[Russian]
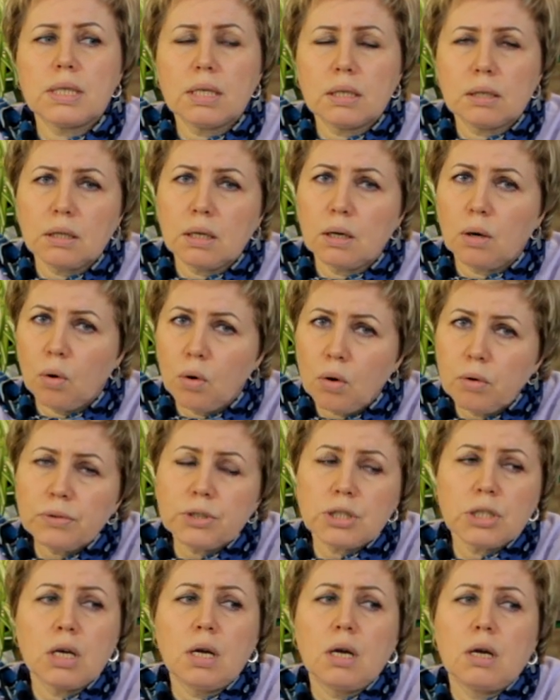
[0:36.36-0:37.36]
ценный
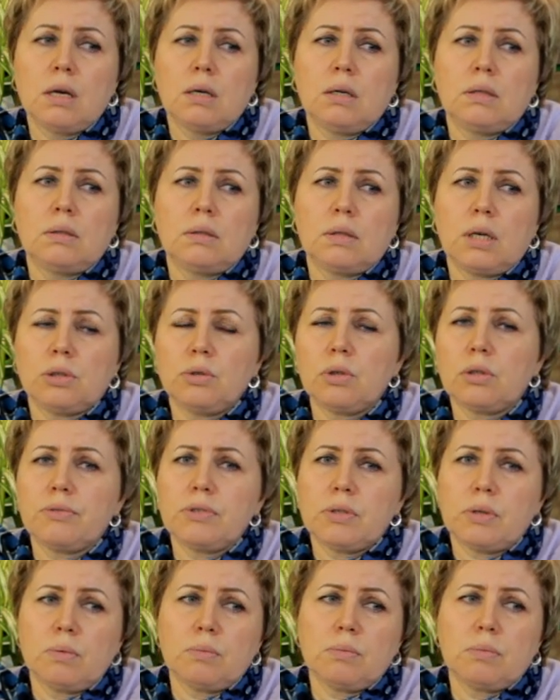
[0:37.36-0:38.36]
овощ, э, который
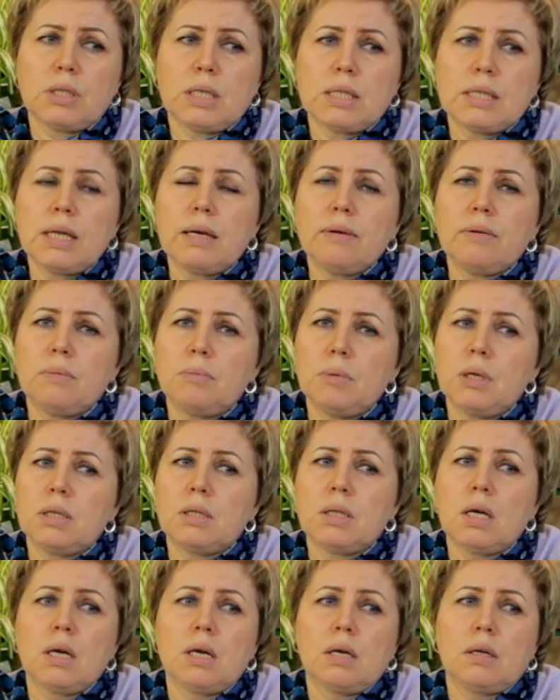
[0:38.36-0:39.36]
в своем составе
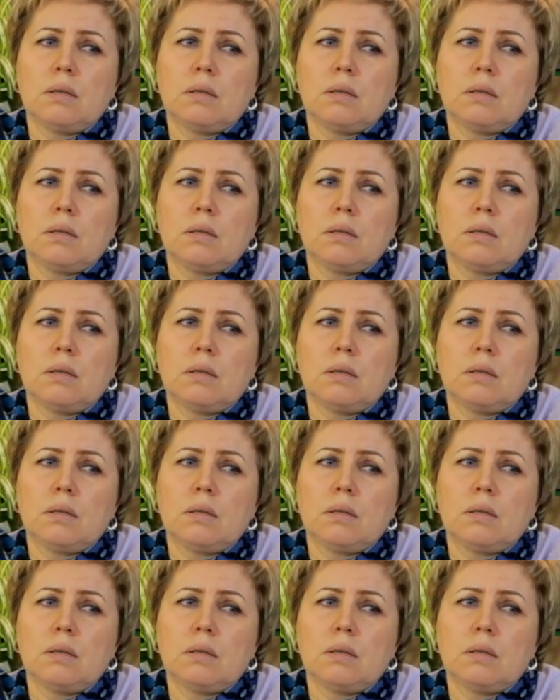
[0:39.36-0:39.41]
имеет